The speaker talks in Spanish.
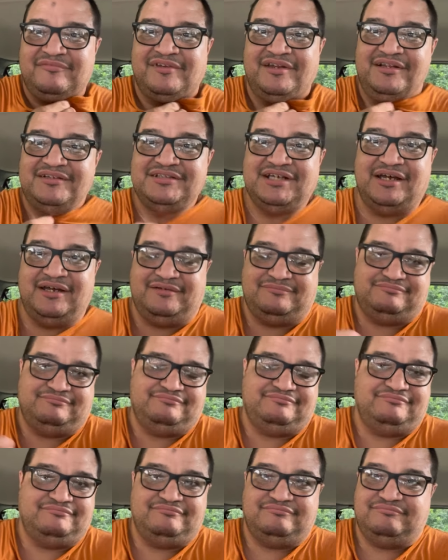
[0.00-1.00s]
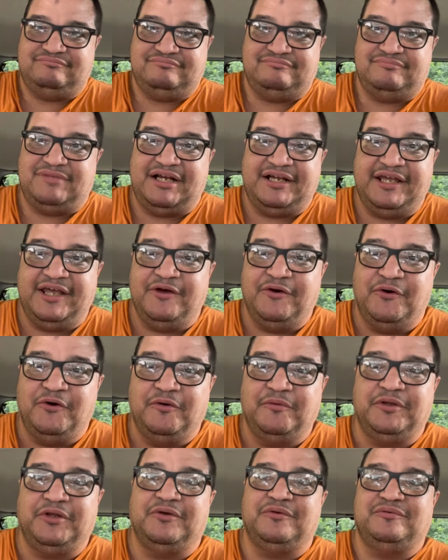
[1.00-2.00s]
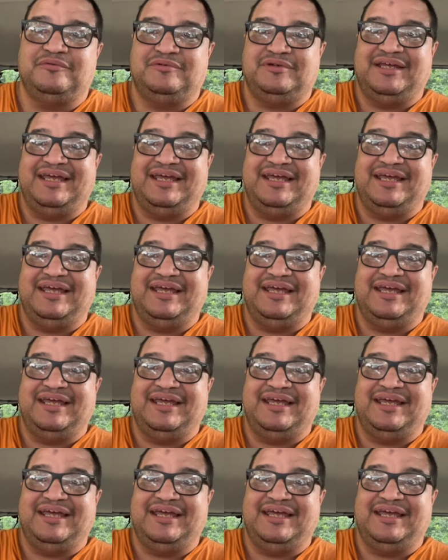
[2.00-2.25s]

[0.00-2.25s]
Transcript: O sea, más que obvio,